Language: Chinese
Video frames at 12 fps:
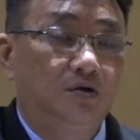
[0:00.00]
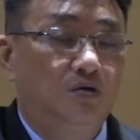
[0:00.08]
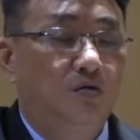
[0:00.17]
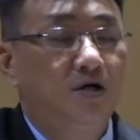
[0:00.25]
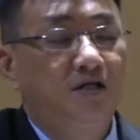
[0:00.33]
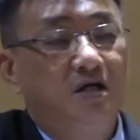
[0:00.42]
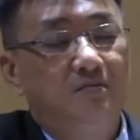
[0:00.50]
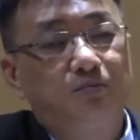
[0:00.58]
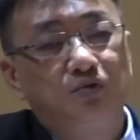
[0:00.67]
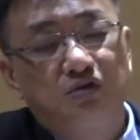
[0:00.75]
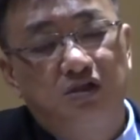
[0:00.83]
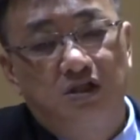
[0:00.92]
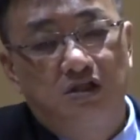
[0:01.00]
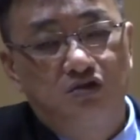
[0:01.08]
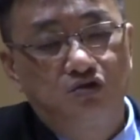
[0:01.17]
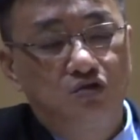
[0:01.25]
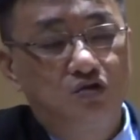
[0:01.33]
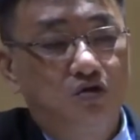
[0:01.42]
我们也不可
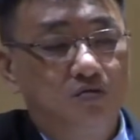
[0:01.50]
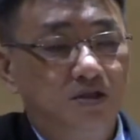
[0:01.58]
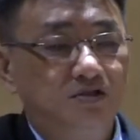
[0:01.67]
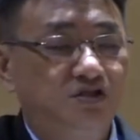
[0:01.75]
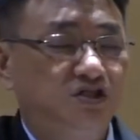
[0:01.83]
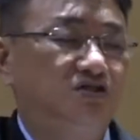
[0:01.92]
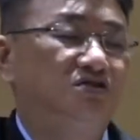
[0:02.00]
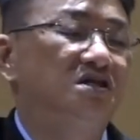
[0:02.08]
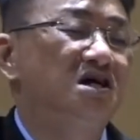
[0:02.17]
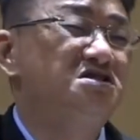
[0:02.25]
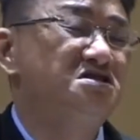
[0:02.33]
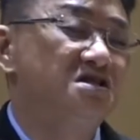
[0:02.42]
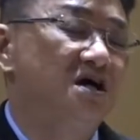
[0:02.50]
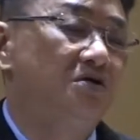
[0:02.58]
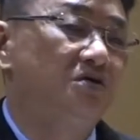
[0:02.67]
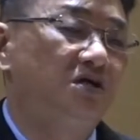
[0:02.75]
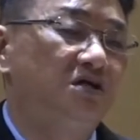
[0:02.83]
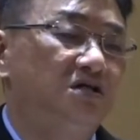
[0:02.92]
说我们谨慎到
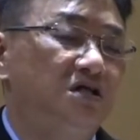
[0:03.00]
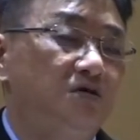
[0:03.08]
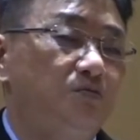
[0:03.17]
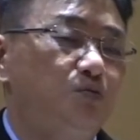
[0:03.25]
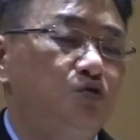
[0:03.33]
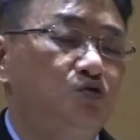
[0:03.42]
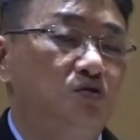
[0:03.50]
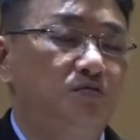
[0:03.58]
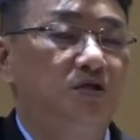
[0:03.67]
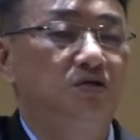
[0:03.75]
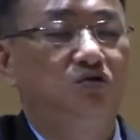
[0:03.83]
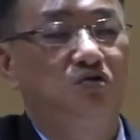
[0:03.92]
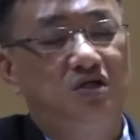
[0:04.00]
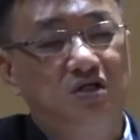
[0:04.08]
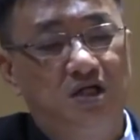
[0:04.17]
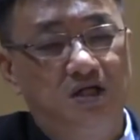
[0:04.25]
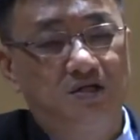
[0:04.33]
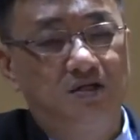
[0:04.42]
一个地步，我们对
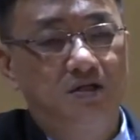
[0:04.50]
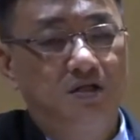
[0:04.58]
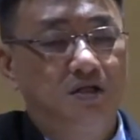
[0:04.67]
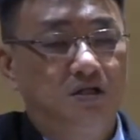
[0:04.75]
人